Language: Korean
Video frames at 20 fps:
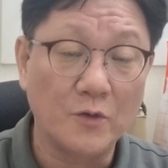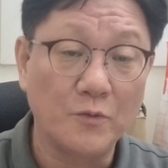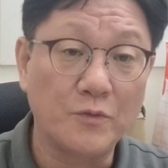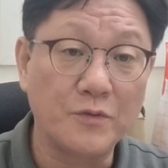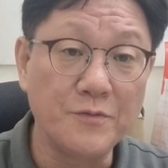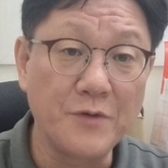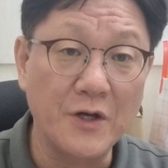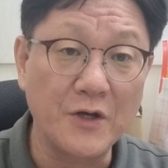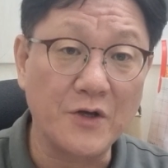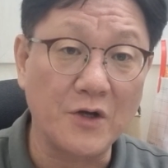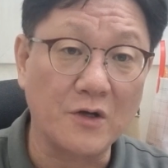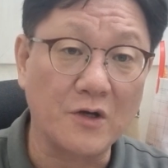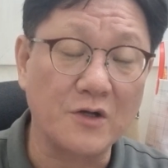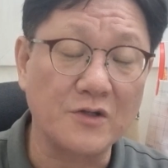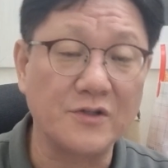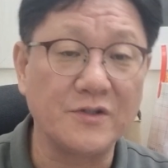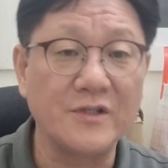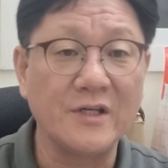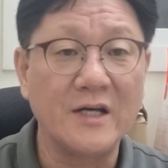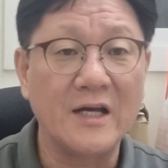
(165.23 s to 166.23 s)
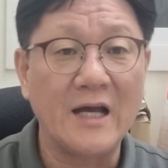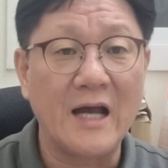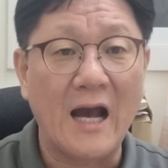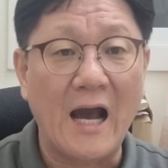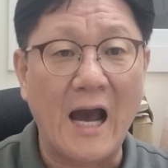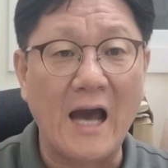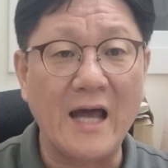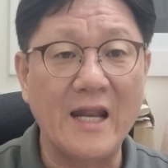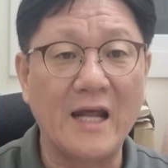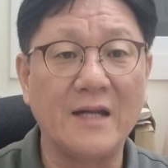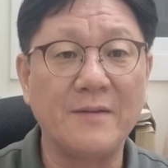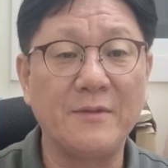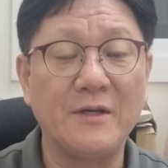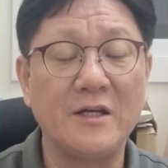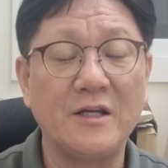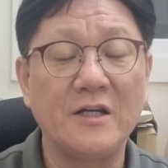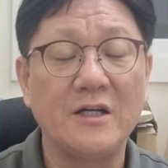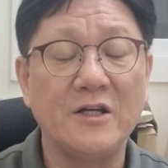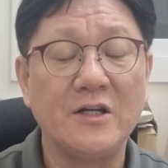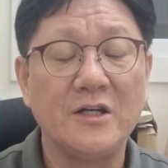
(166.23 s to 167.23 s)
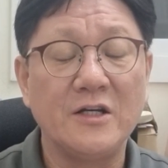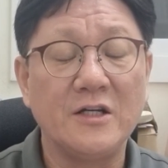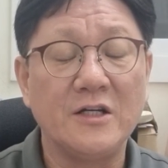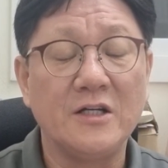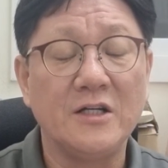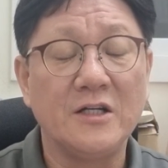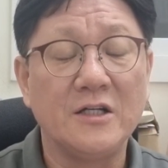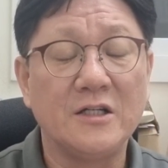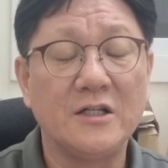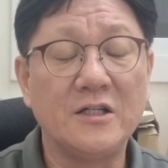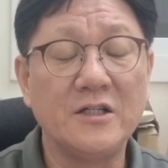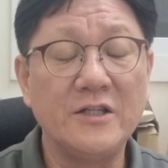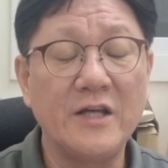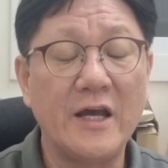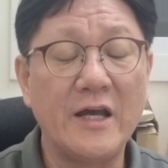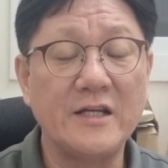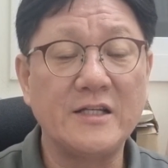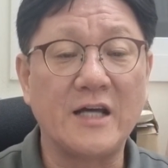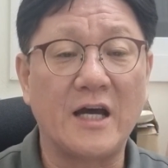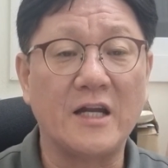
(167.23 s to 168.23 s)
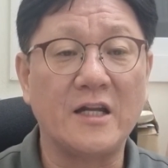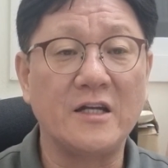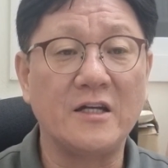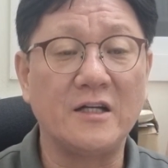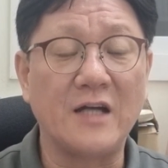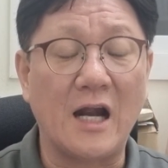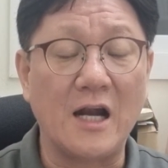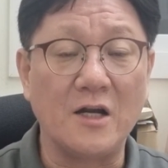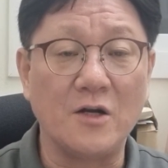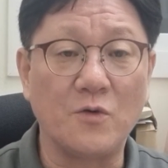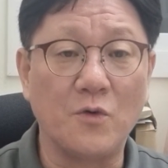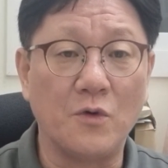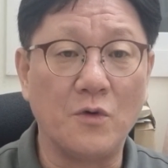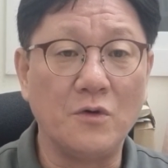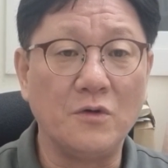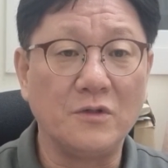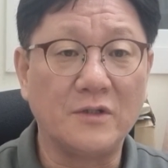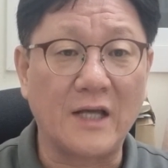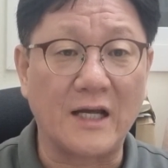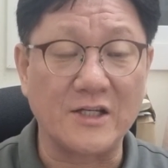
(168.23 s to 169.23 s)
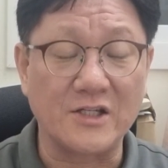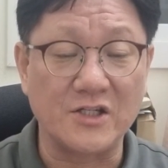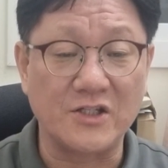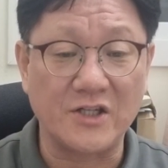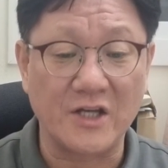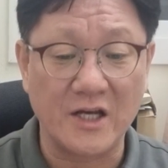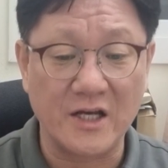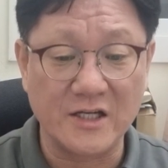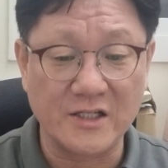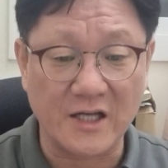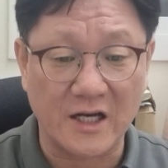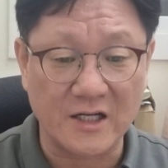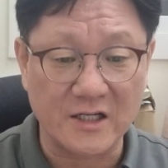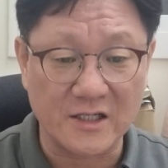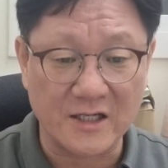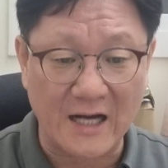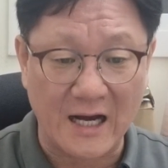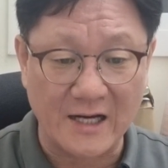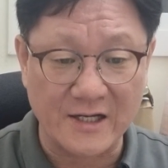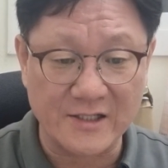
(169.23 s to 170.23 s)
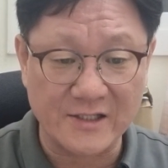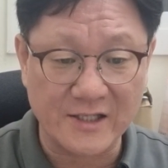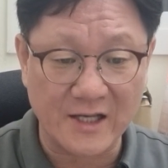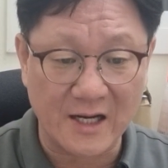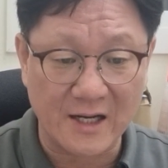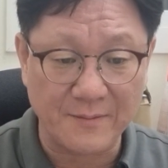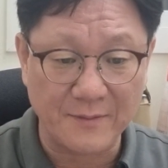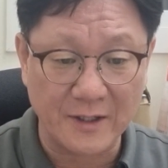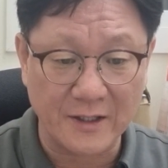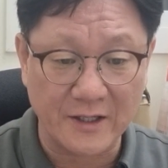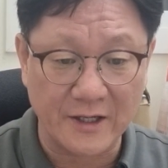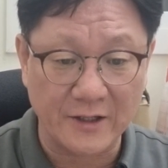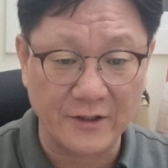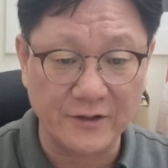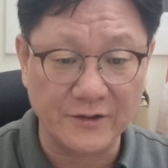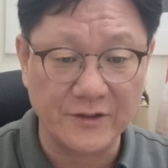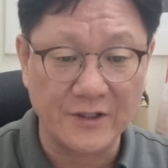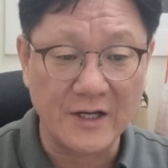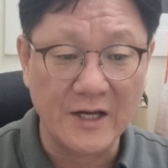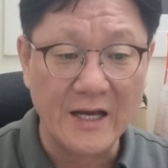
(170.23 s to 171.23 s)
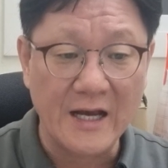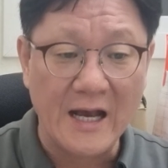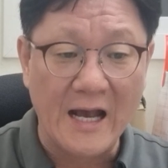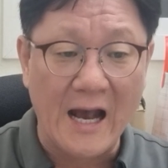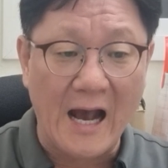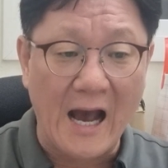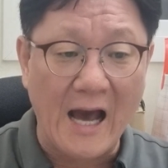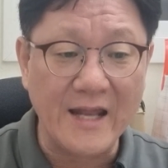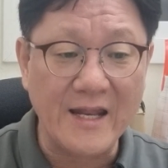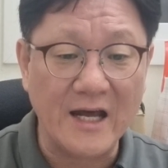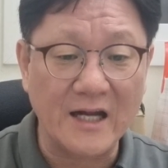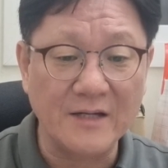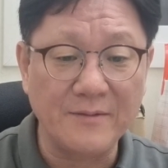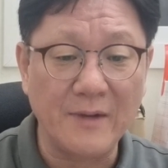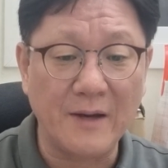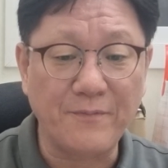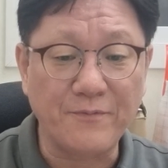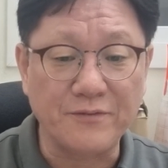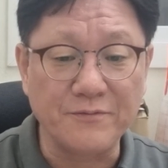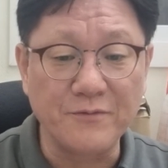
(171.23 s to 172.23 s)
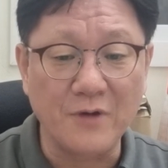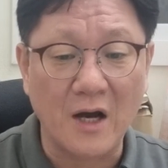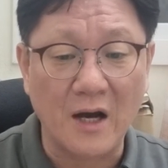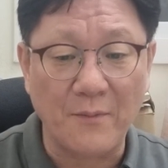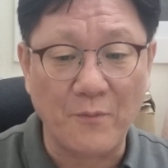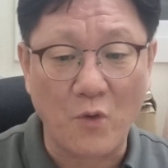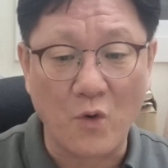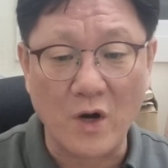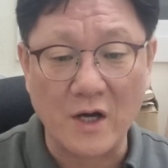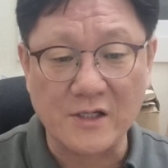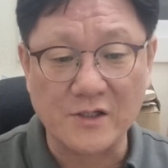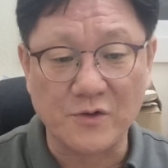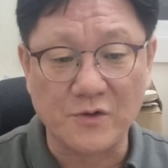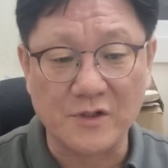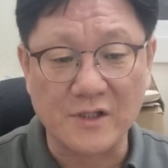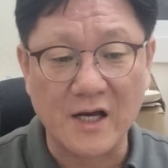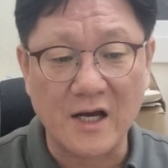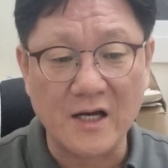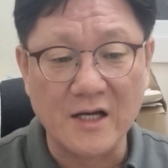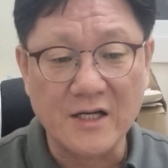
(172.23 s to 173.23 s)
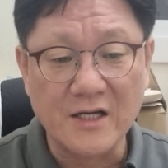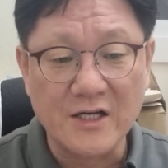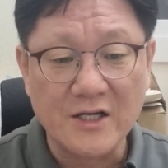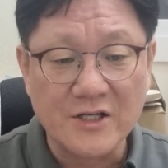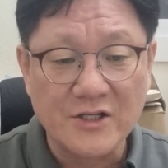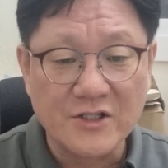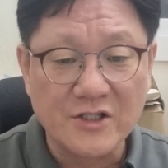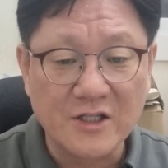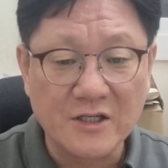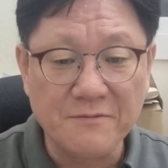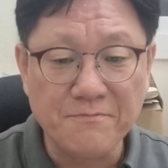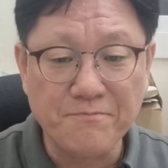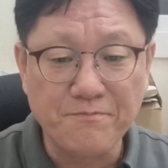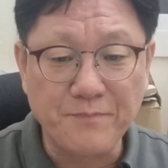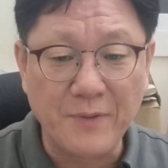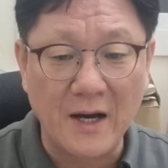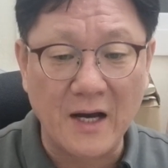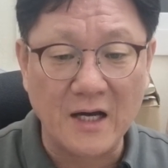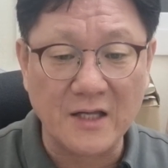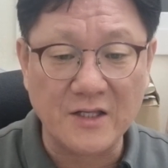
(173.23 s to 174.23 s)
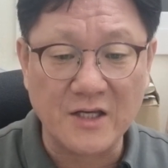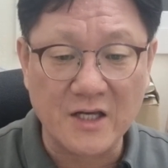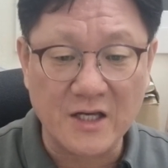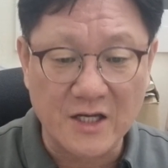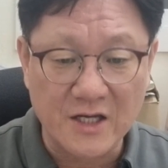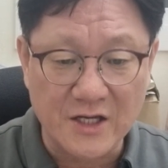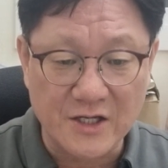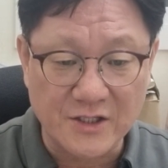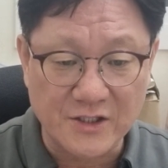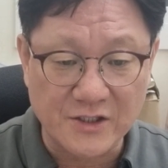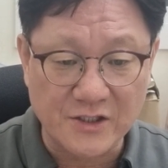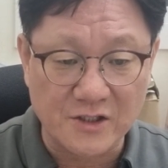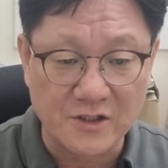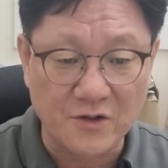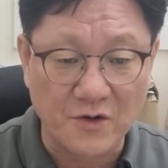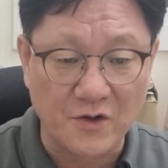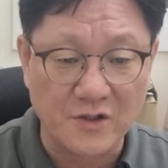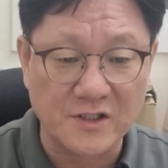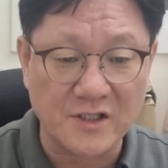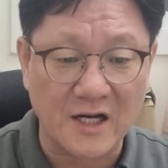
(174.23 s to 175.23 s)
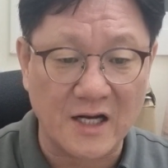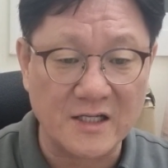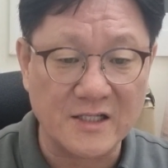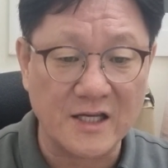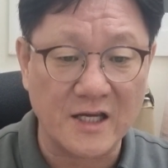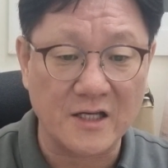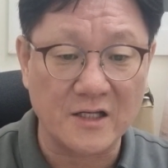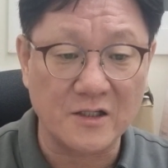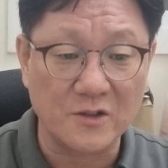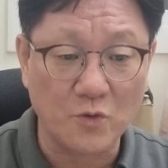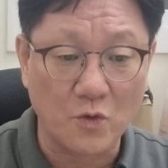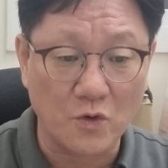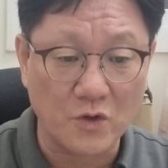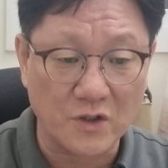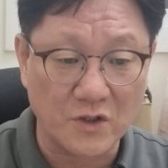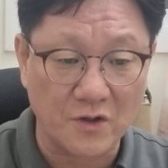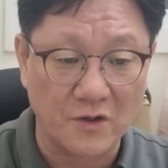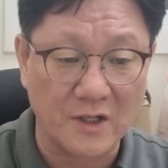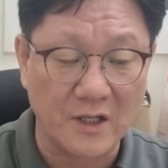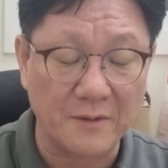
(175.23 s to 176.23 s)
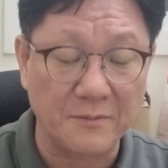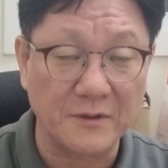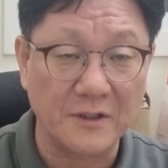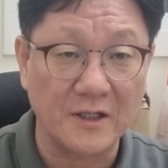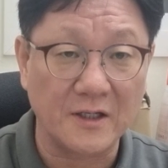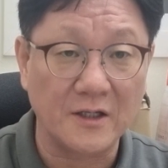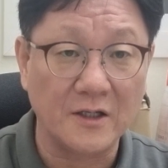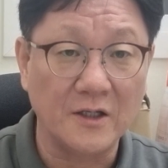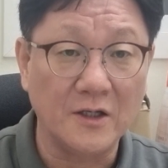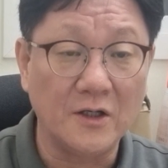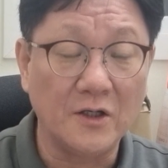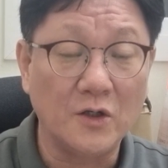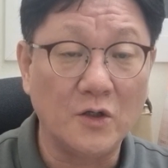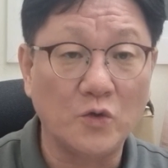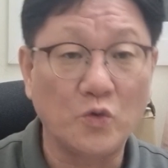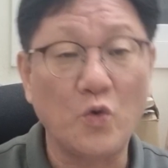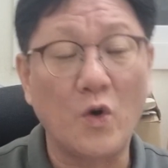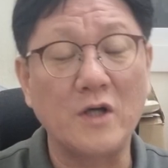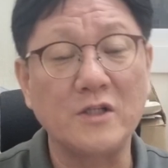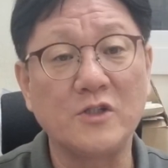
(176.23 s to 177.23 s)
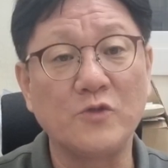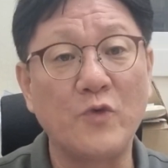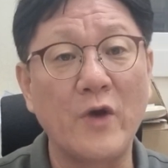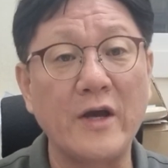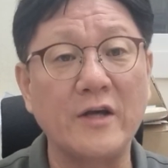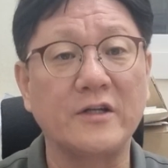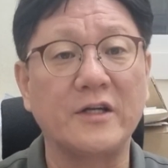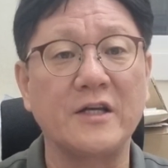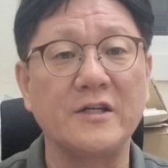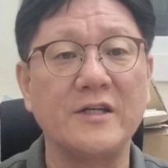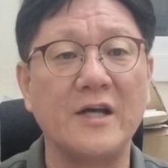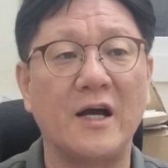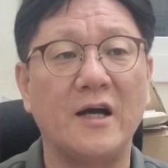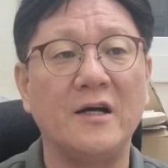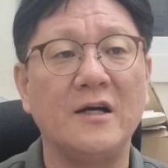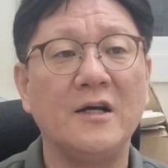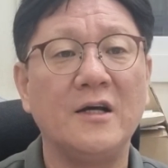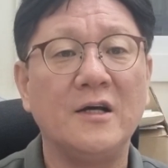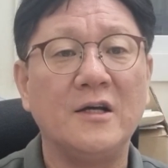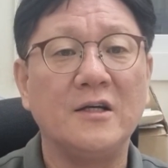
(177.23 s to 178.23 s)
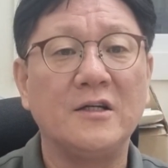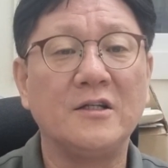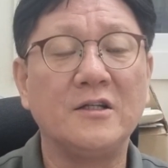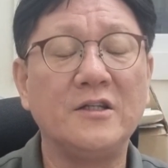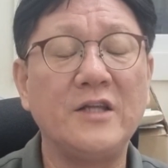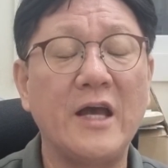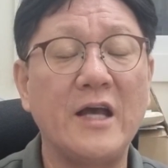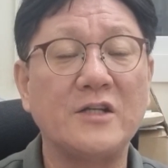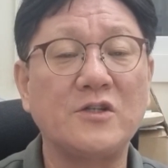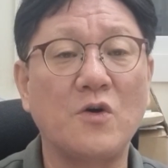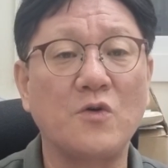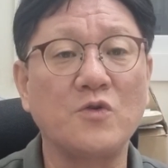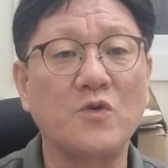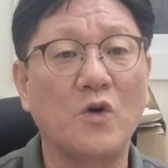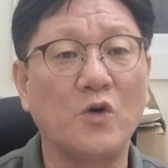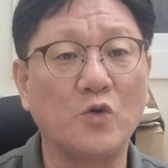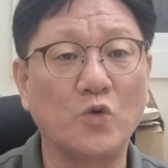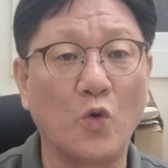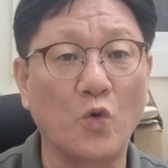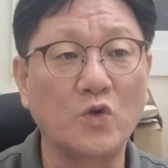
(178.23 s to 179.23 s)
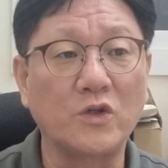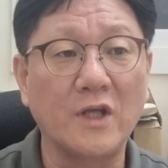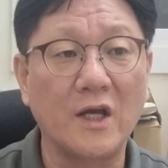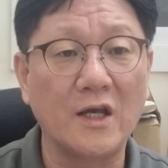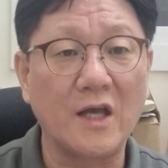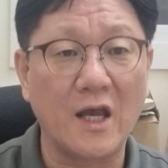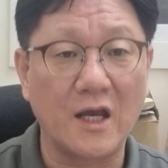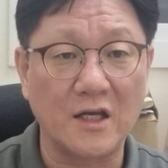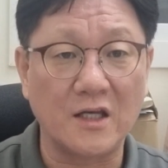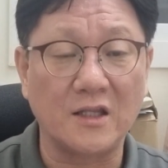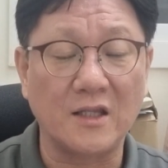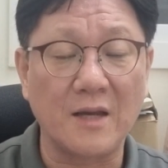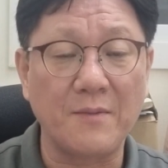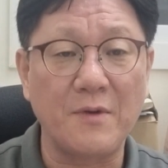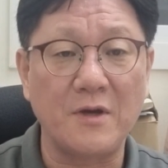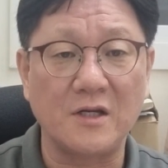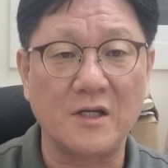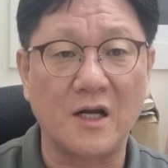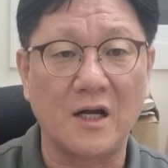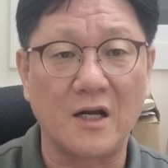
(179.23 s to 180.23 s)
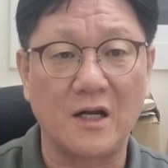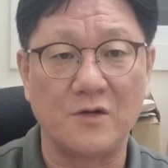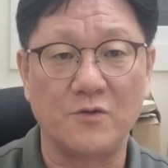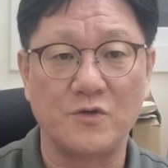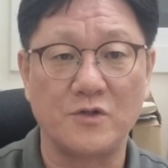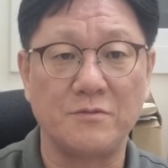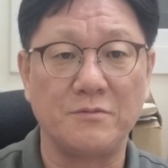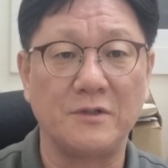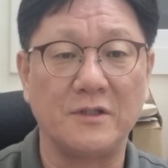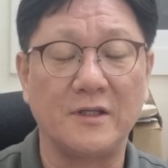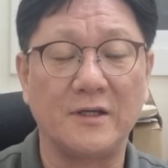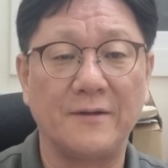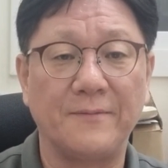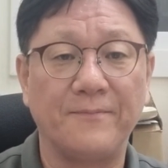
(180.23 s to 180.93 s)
분명히 기억할 것은 하나님이 은혜의 자리를 알고 다시 죄의 자리를 가는 사람에게는 하나님의 분명한 뭐가 있을 것이다? 심판이 있을 것이라는 세계를 꼭 기억해야 합니다. 또한 왜 그렇게 냐 은혜의 성령을 욕되게 했기 때문이라는 것입니다.